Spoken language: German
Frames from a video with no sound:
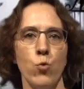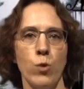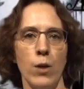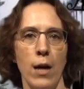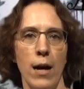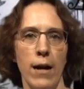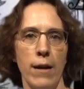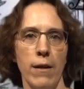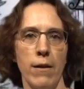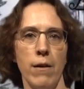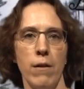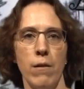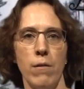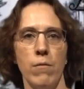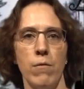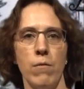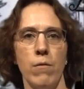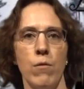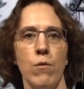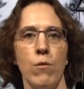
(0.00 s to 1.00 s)
und
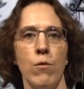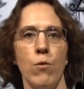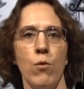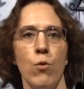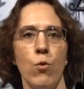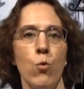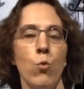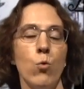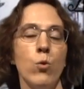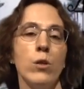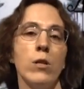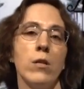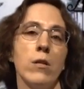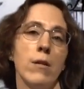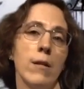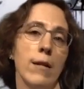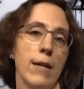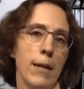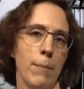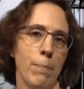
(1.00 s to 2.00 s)
anderen
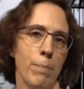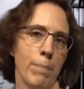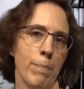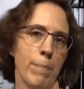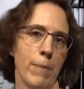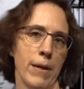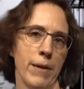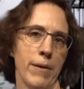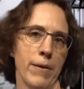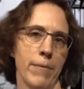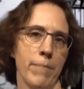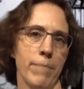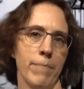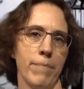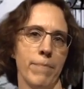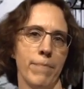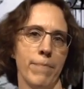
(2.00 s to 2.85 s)
und lähmt mich.